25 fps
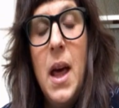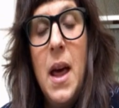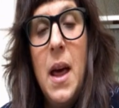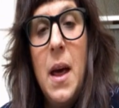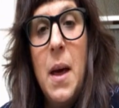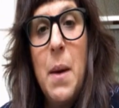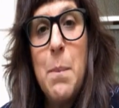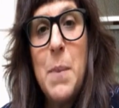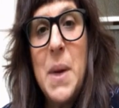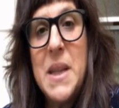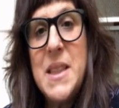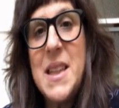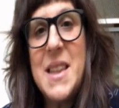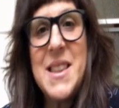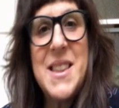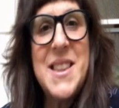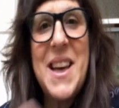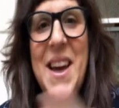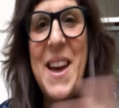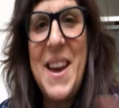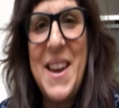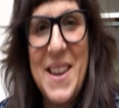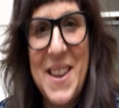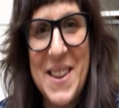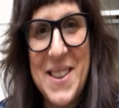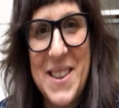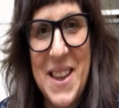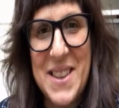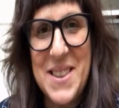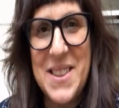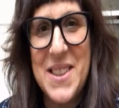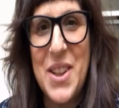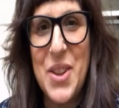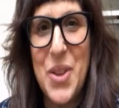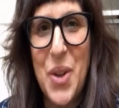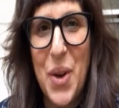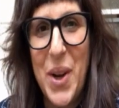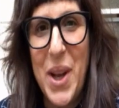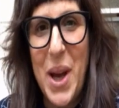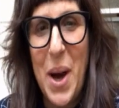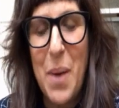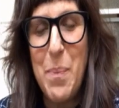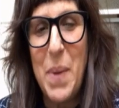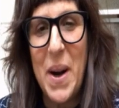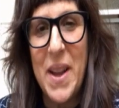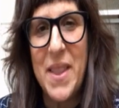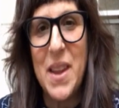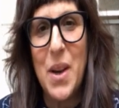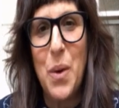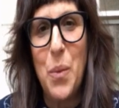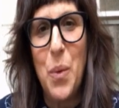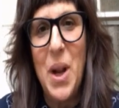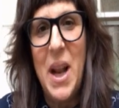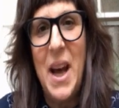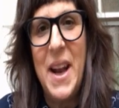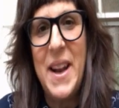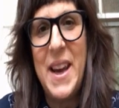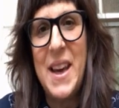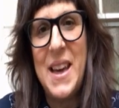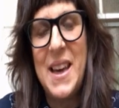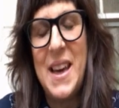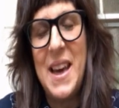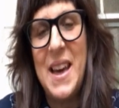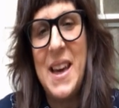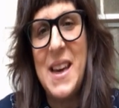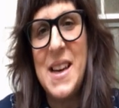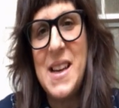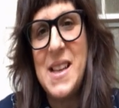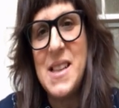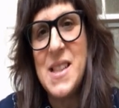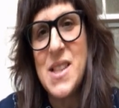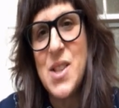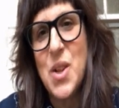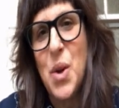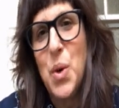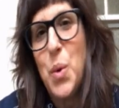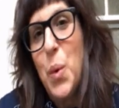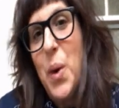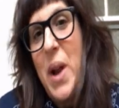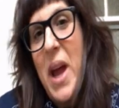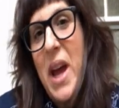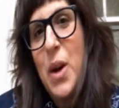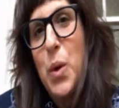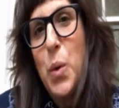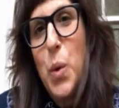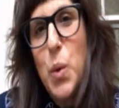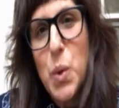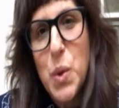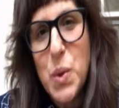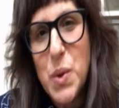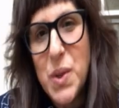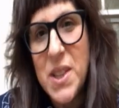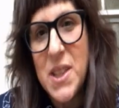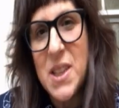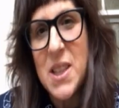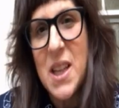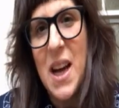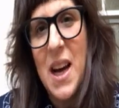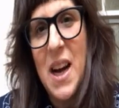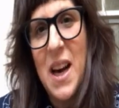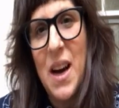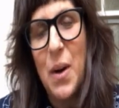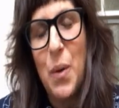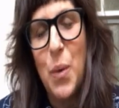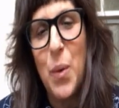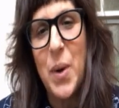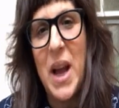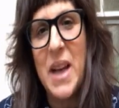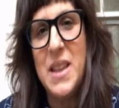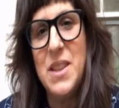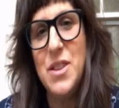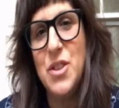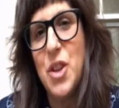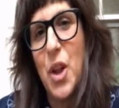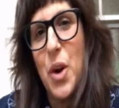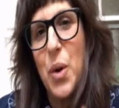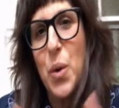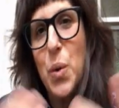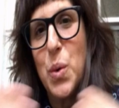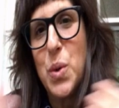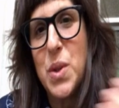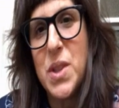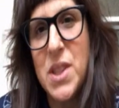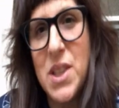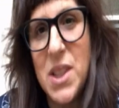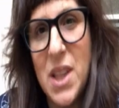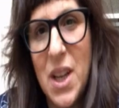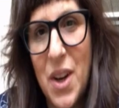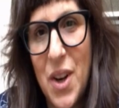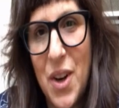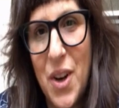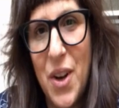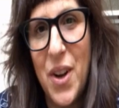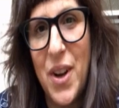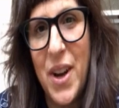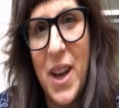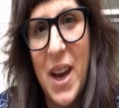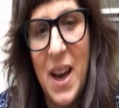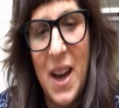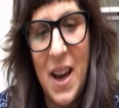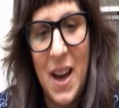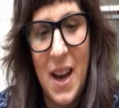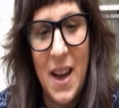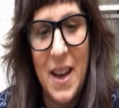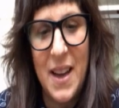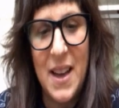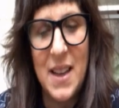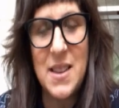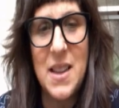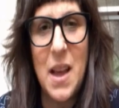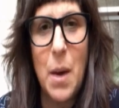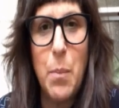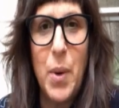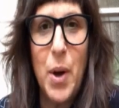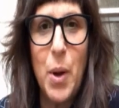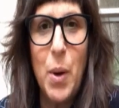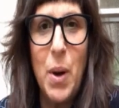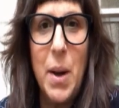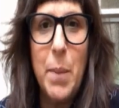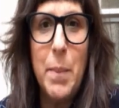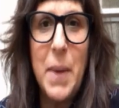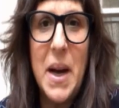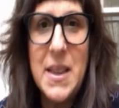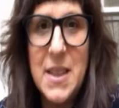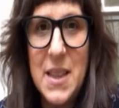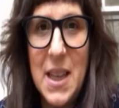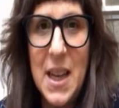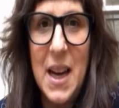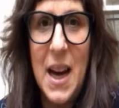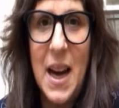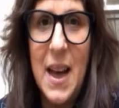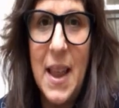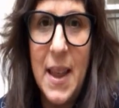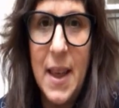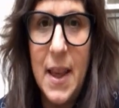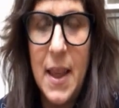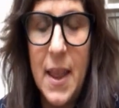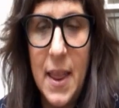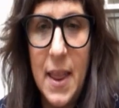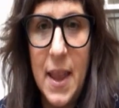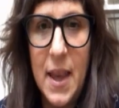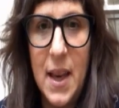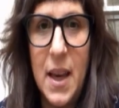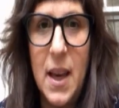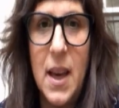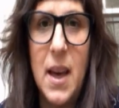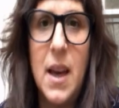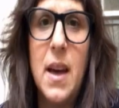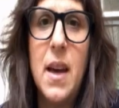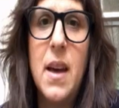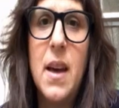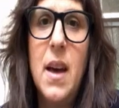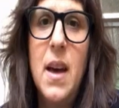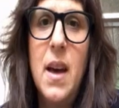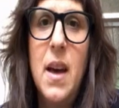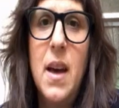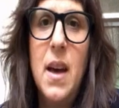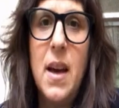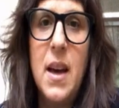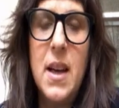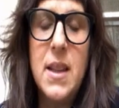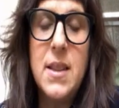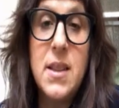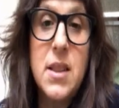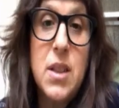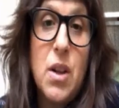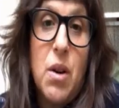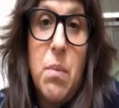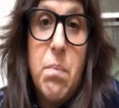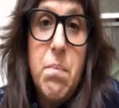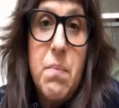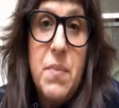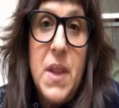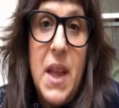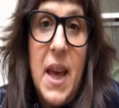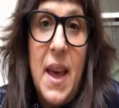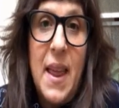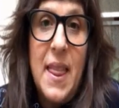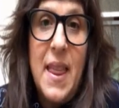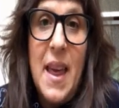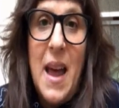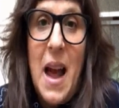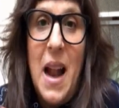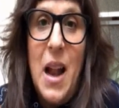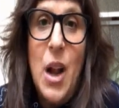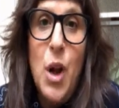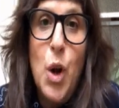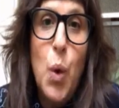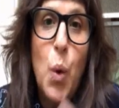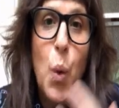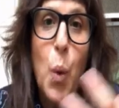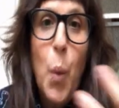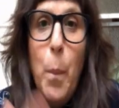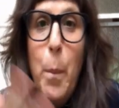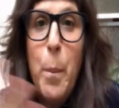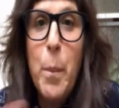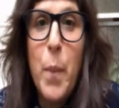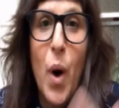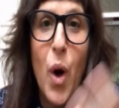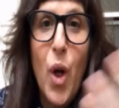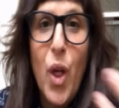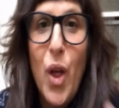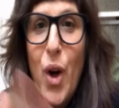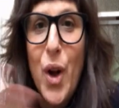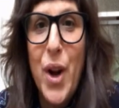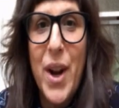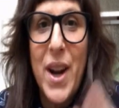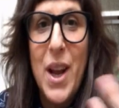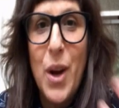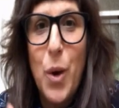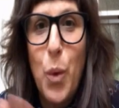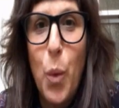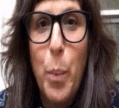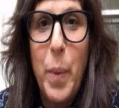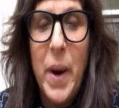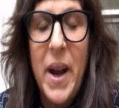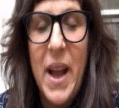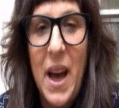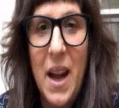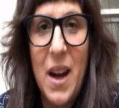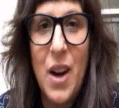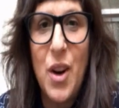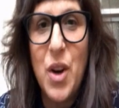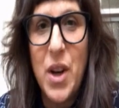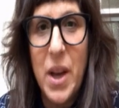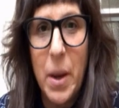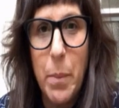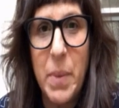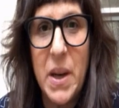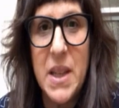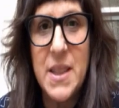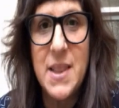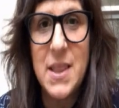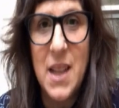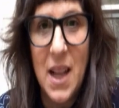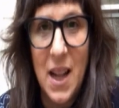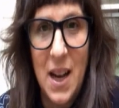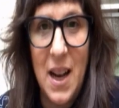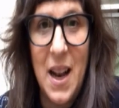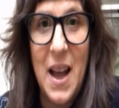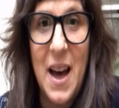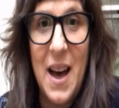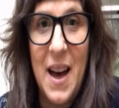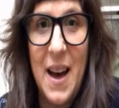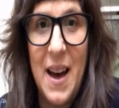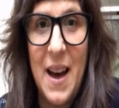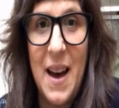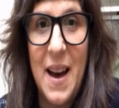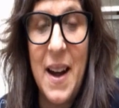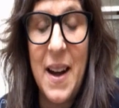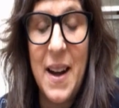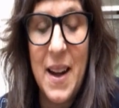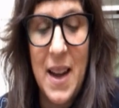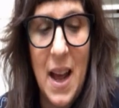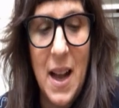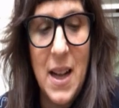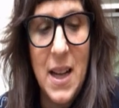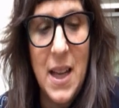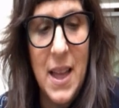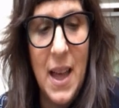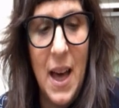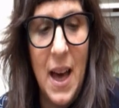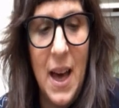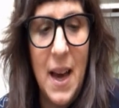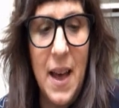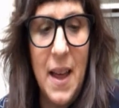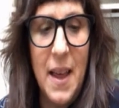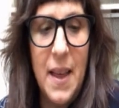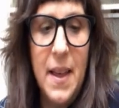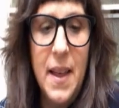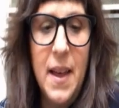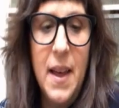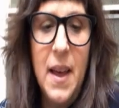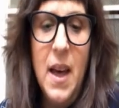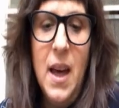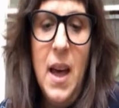Más allá de estas historias particulares que son una excusa, una introducción a esta problemática desde eso, desde algún modo recuperar lo que pasa en la realidad,